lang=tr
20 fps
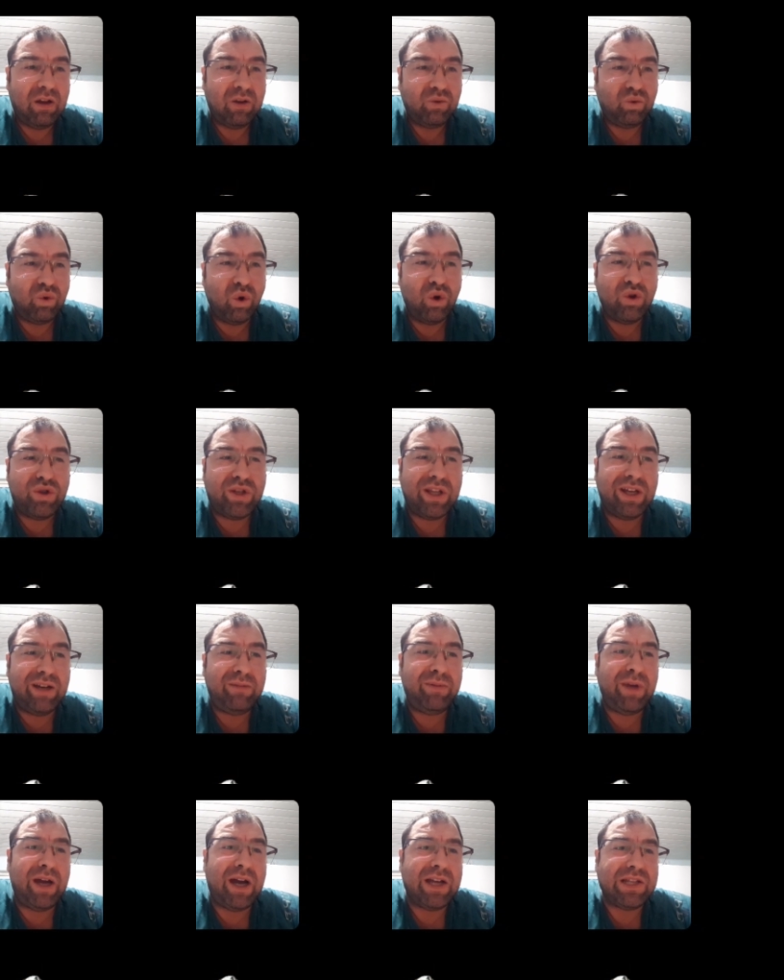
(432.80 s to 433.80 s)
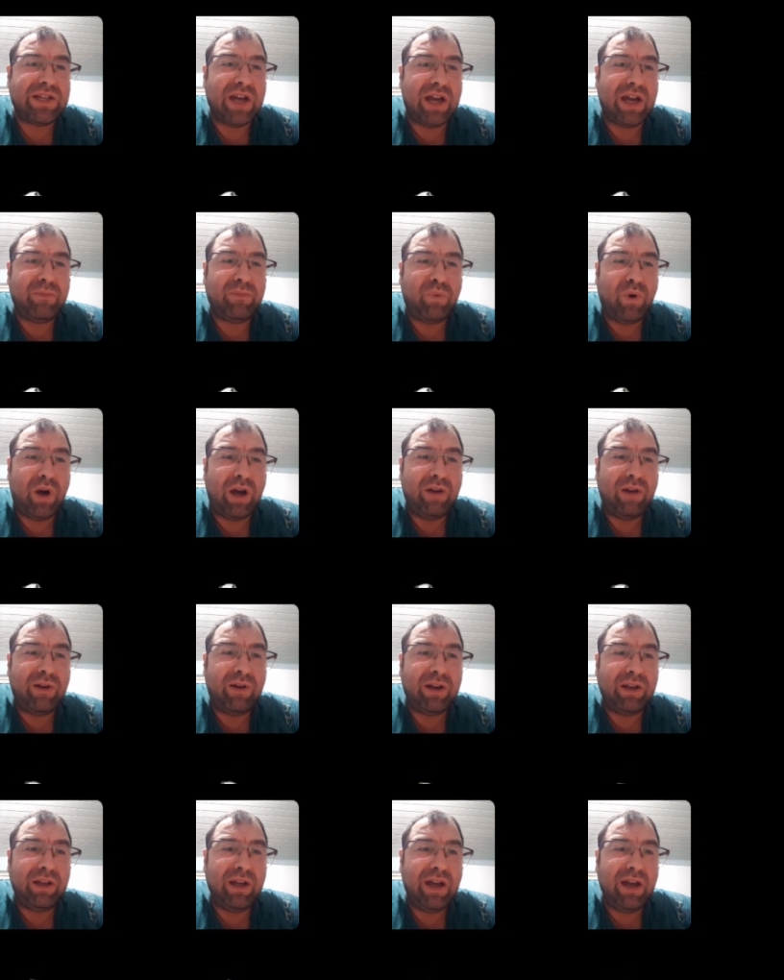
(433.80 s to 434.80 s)
Gözleri bir acayip bu
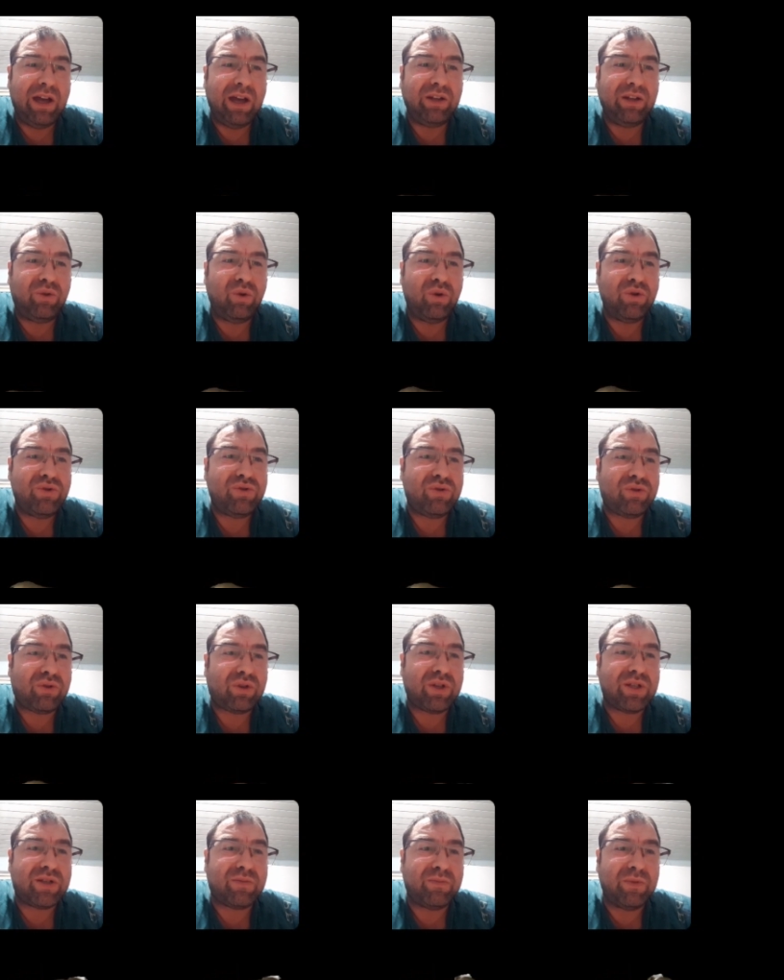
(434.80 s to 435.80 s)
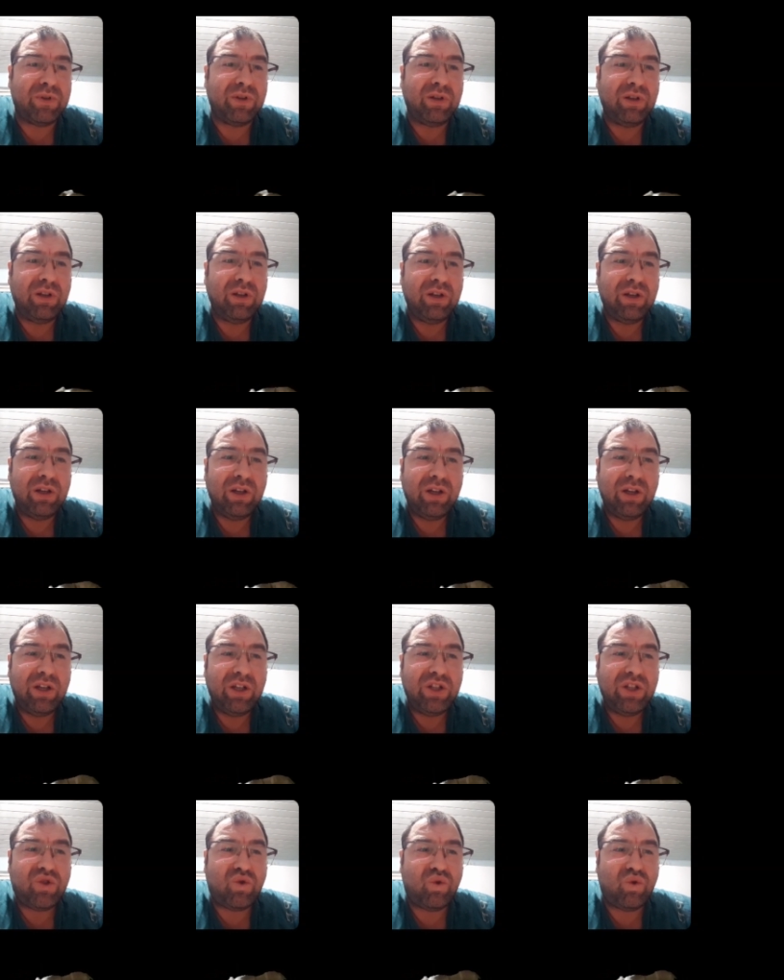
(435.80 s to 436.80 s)
hayvanın ya. Hani göz kısmı
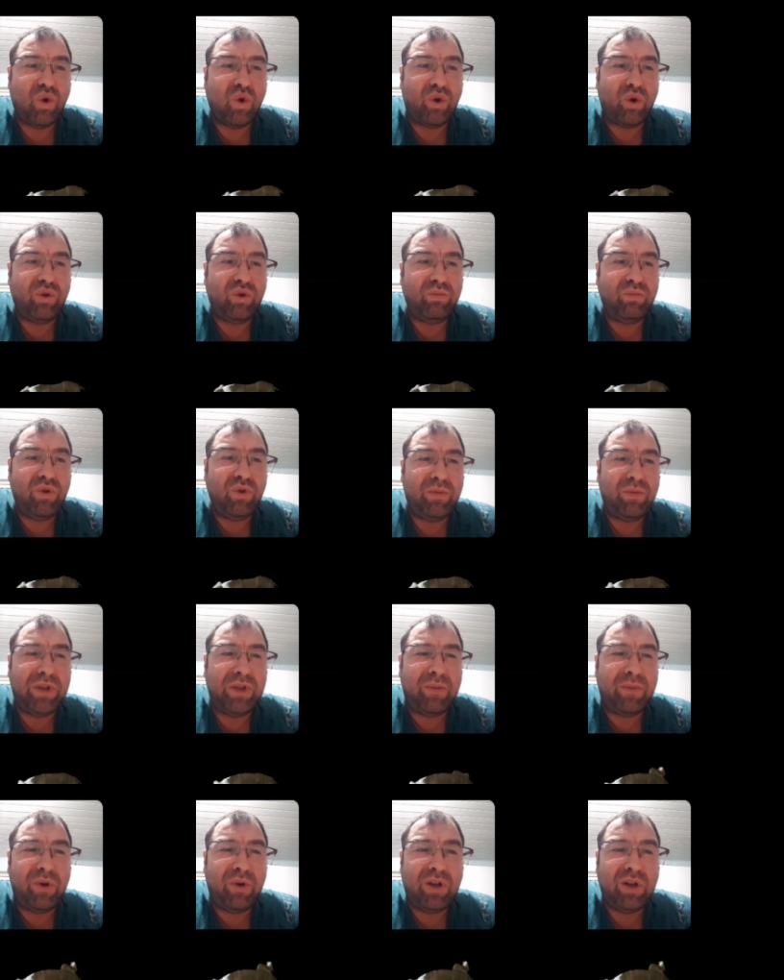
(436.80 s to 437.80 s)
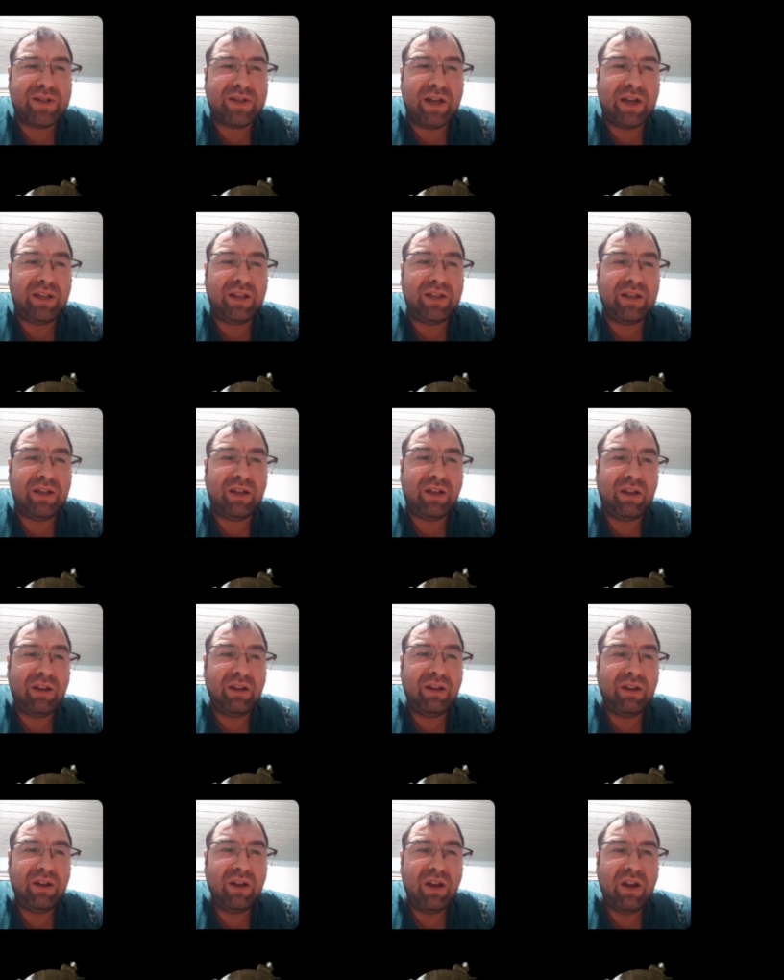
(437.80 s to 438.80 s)
hiç görünmüyor. Bir de böyle sanki
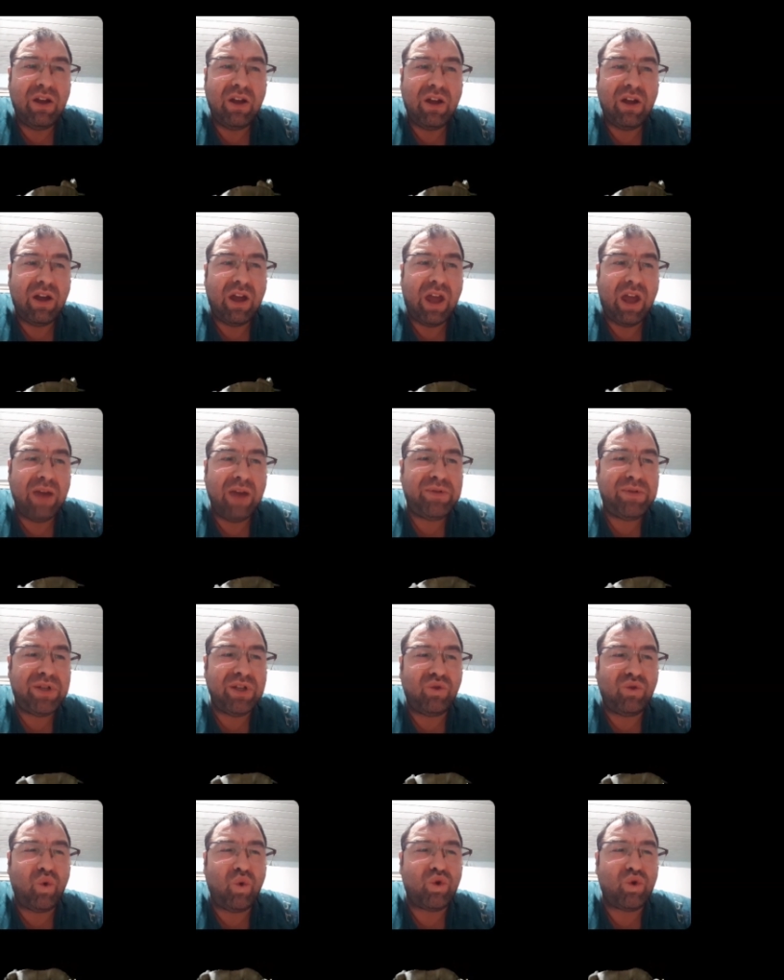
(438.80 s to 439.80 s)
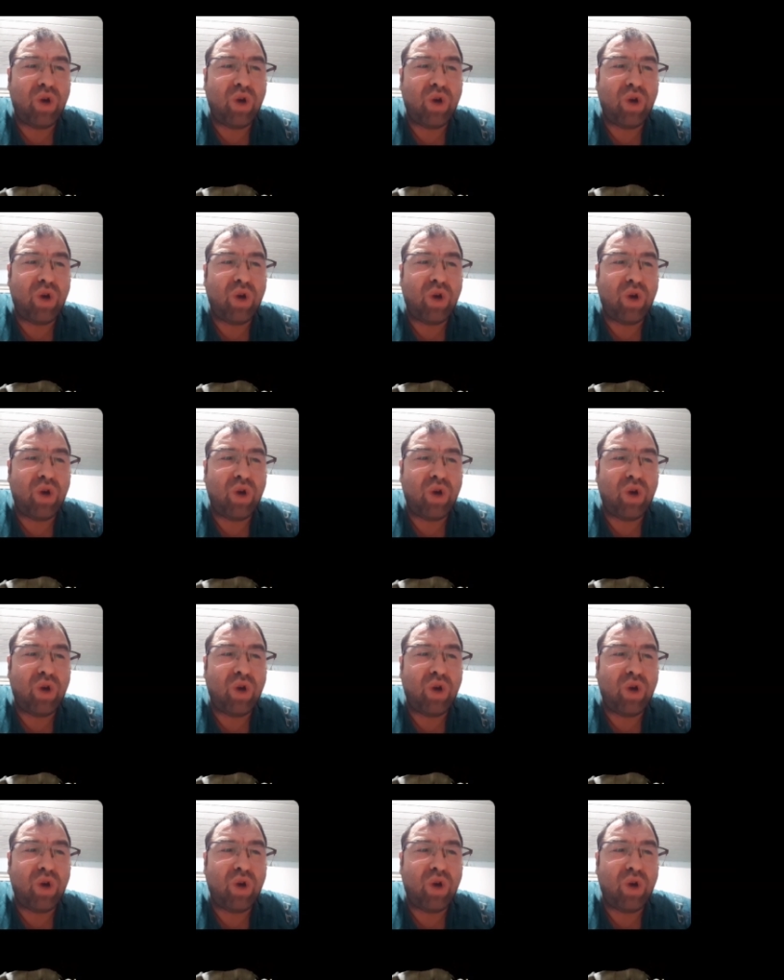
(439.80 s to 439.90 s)
hepsinin gözü